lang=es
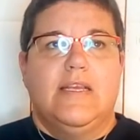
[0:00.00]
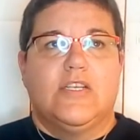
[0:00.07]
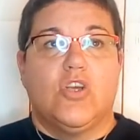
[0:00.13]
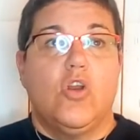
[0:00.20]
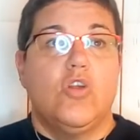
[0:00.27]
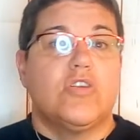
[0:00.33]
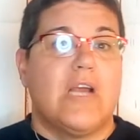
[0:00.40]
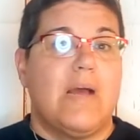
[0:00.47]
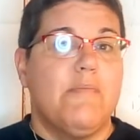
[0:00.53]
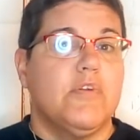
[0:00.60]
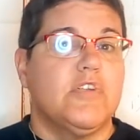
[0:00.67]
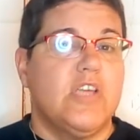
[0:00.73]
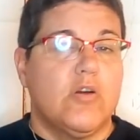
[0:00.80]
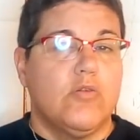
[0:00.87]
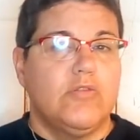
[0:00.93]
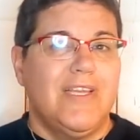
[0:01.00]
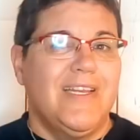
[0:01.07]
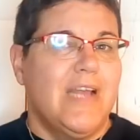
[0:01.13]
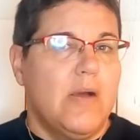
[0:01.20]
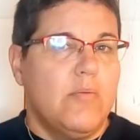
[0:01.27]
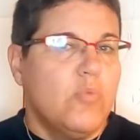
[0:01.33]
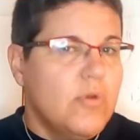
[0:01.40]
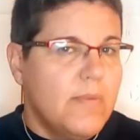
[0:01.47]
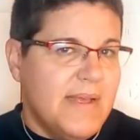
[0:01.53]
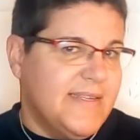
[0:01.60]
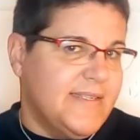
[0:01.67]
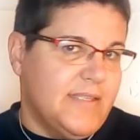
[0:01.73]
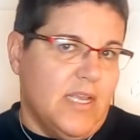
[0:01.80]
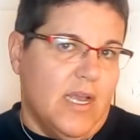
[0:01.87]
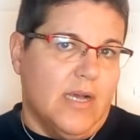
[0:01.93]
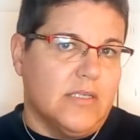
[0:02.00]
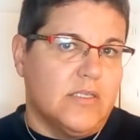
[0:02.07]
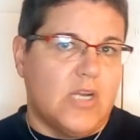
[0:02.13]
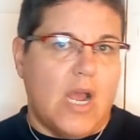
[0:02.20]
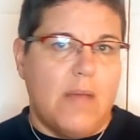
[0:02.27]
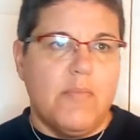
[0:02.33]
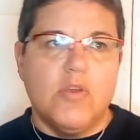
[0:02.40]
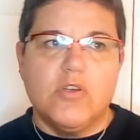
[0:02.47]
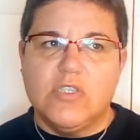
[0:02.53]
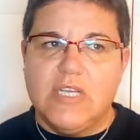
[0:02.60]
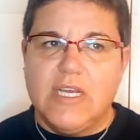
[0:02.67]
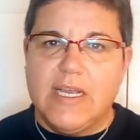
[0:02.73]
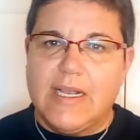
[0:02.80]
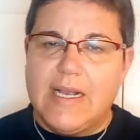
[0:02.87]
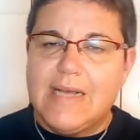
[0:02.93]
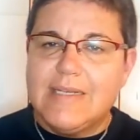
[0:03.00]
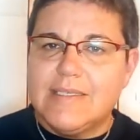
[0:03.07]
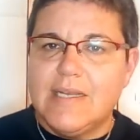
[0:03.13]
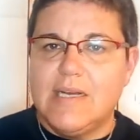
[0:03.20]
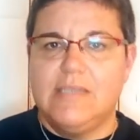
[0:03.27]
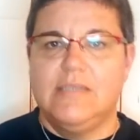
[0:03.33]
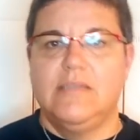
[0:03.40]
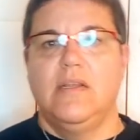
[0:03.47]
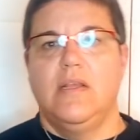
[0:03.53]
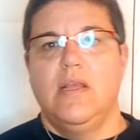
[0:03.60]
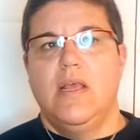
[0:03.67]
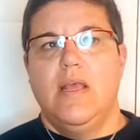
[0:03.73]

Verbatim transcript: son los cambios de rutina muy bestias, cambios de casa,